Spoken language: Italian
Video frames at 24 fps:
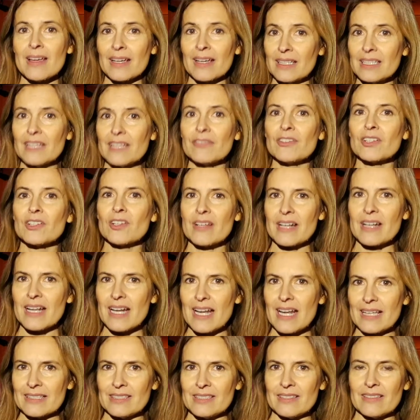che devono
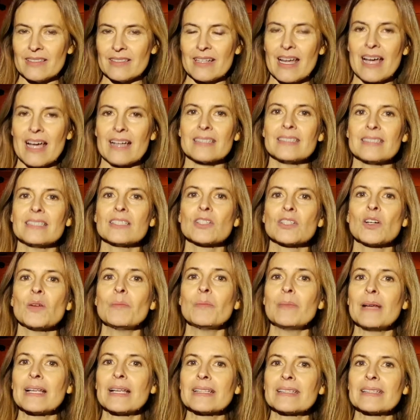relazionarsi
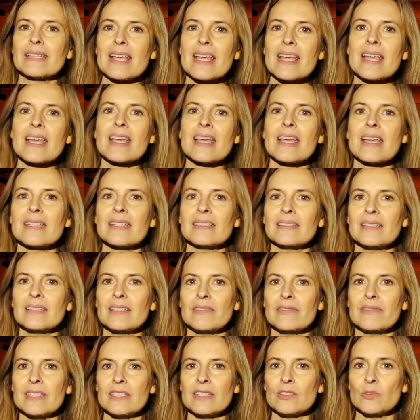con platee e
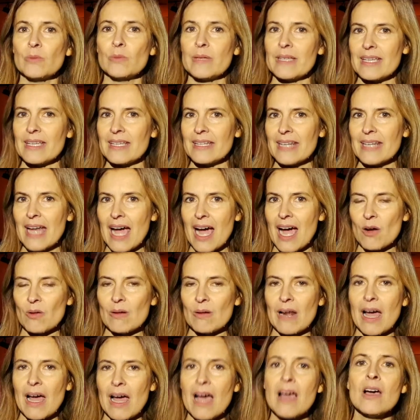individui in
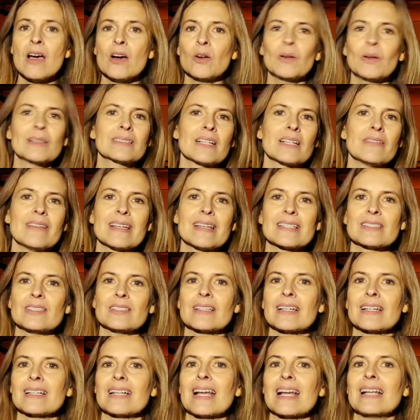aula o attraverso
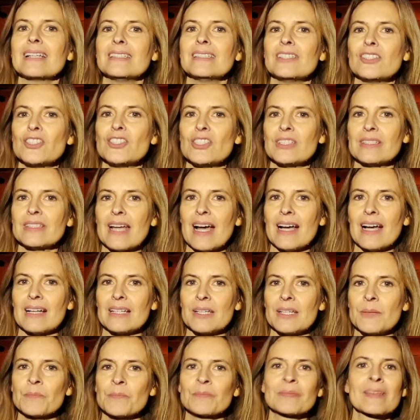i canali
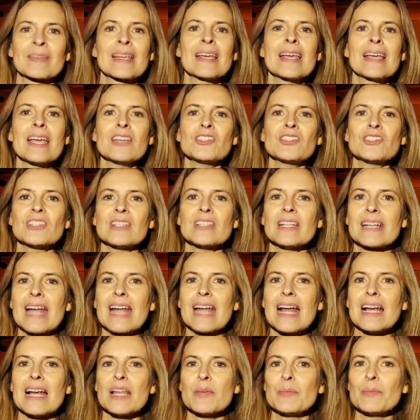digitali e in
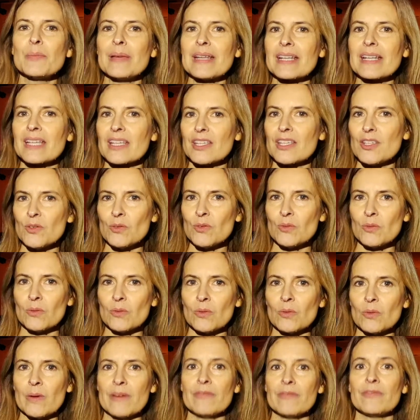generale per
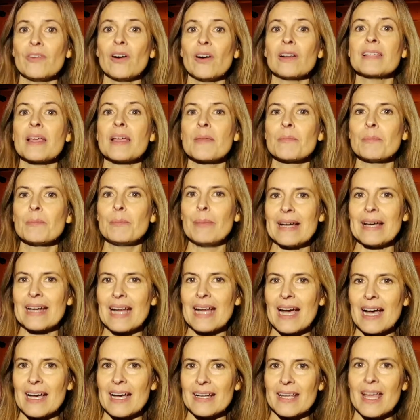chiunque voglia
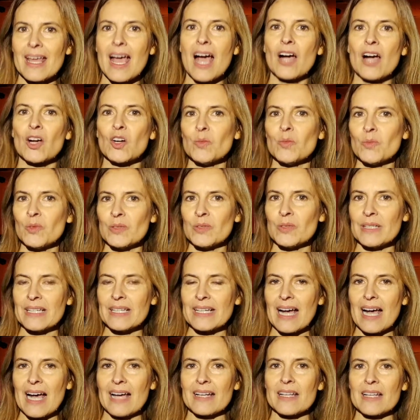imparare a
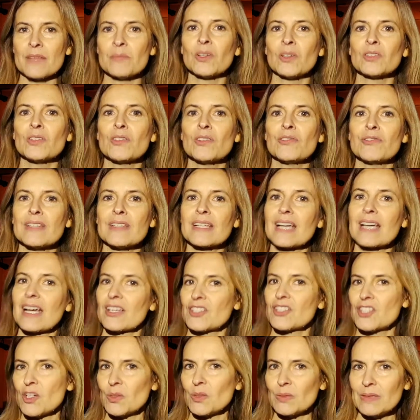comunicare in modo
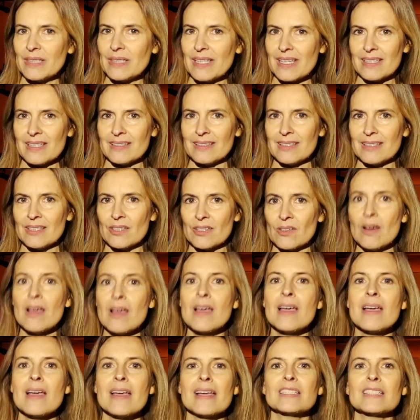efficace e autentico,
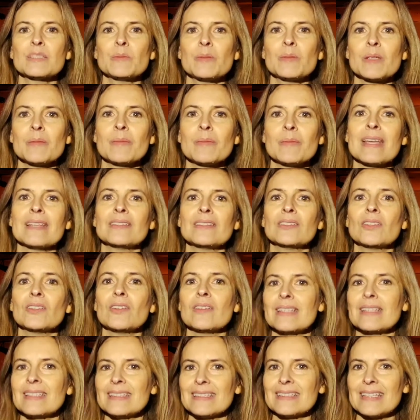esprimendo
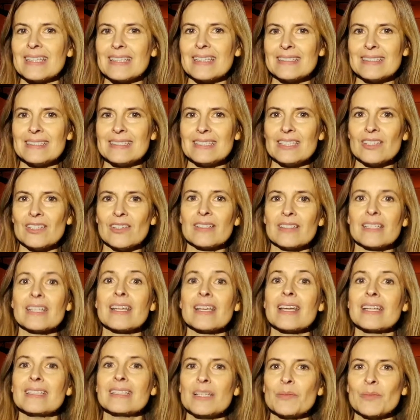intenzioni
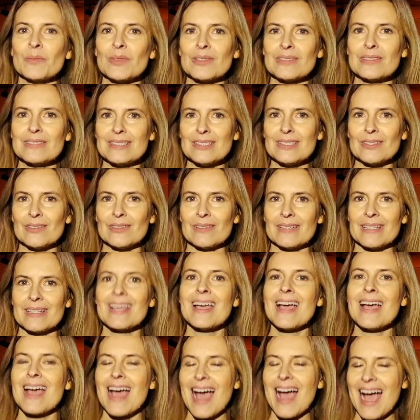ed emozioni
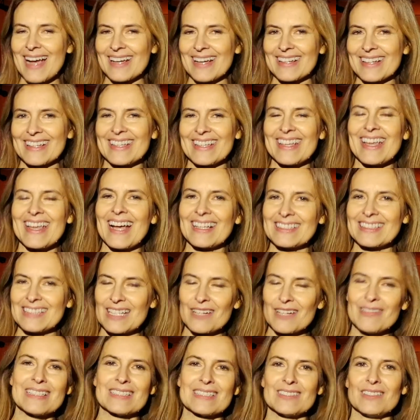anche
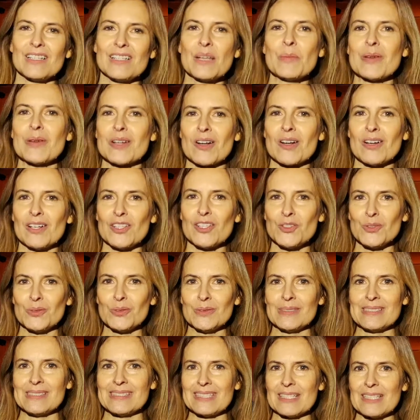attraverso le parole
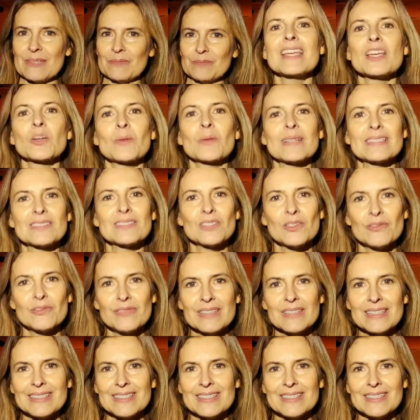giuste. In questo
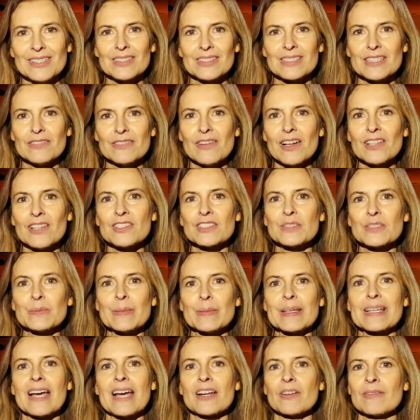video ti voglio
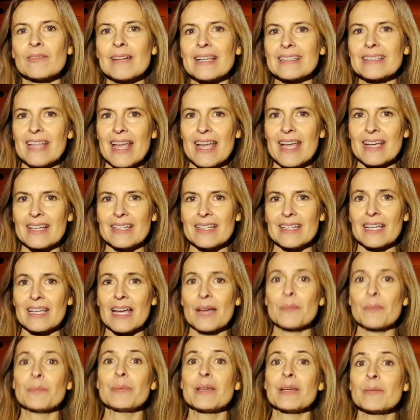spiegare una
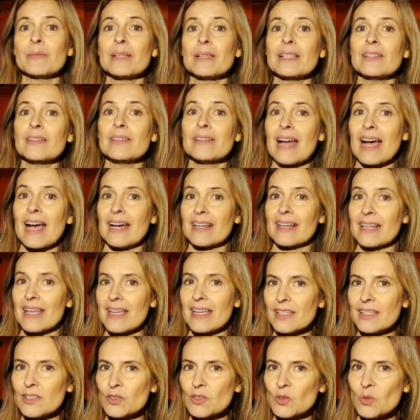tecnica per migliorare
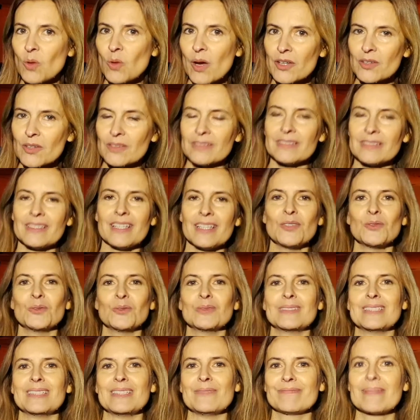i tuoi
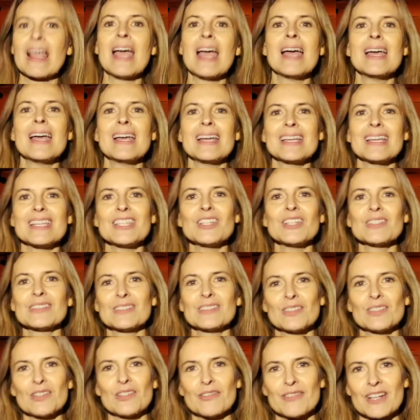contenuti. Io
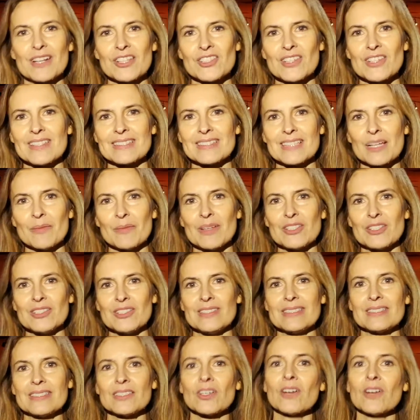sono Francesca
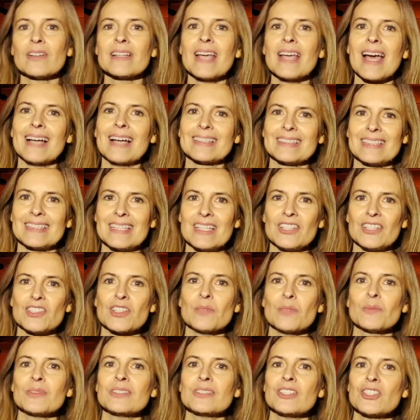Magistroni,
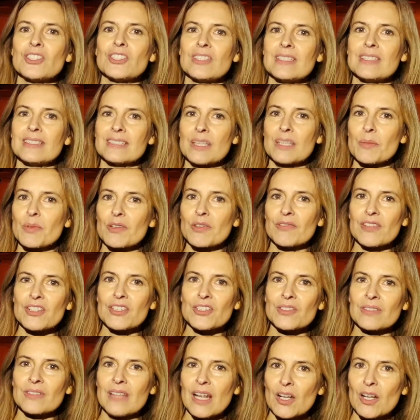attrice, musicista e
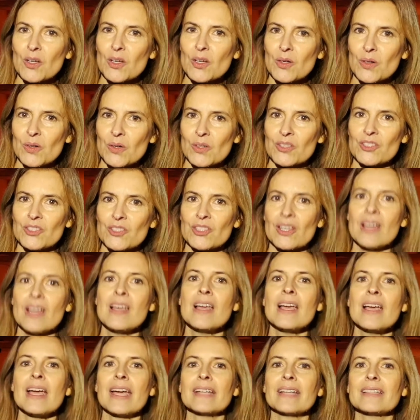professional coach
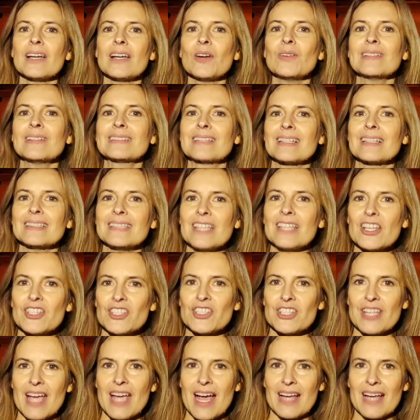e da oltre
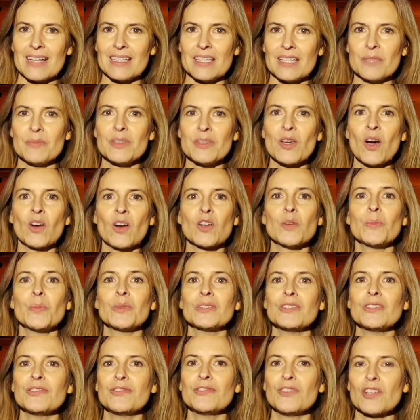dieci anni mi
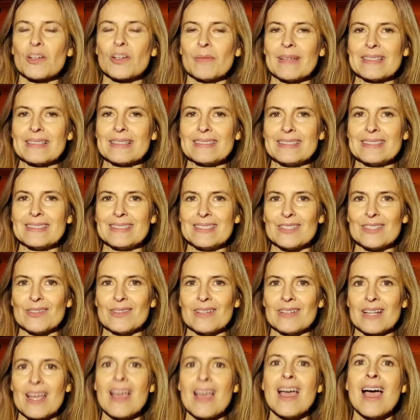occupo di
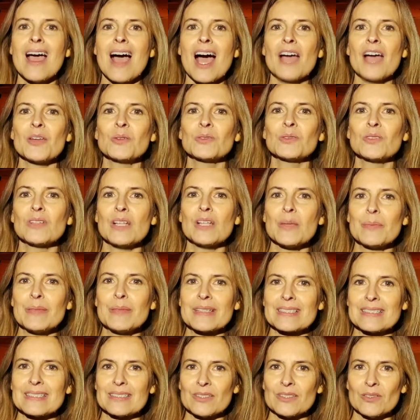formazione, aiuto le
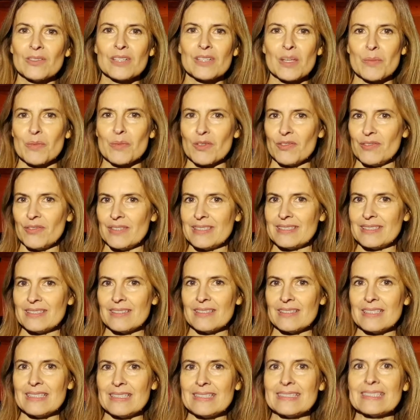persone, i
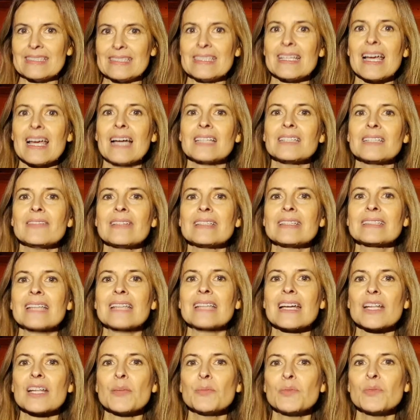professionisti a
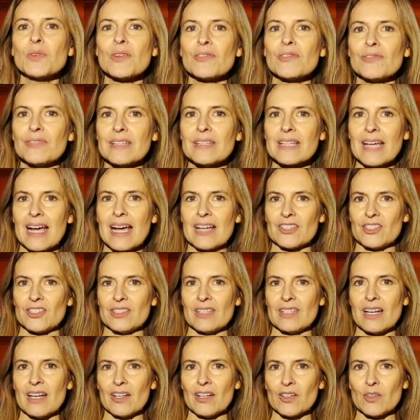diventare più efficaci
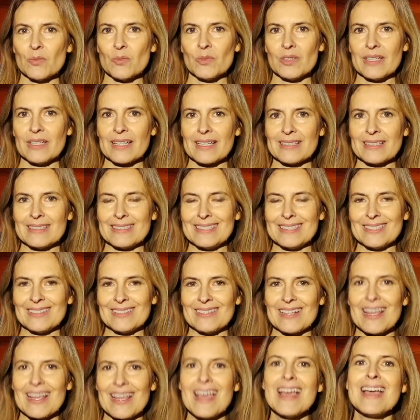nella
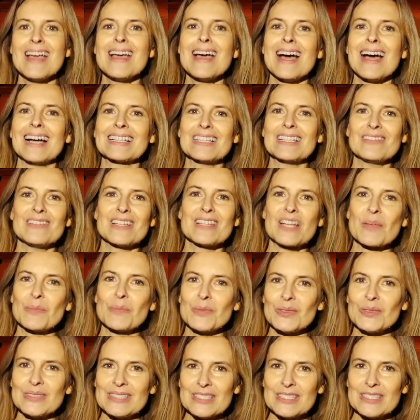comunicazione, ad avere
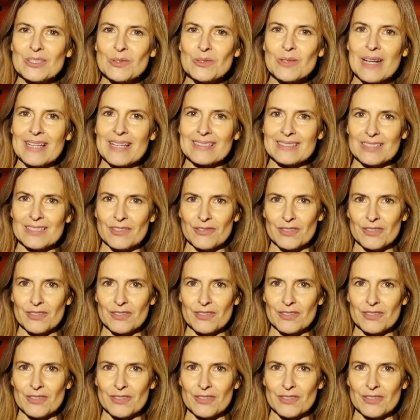più sicurezza e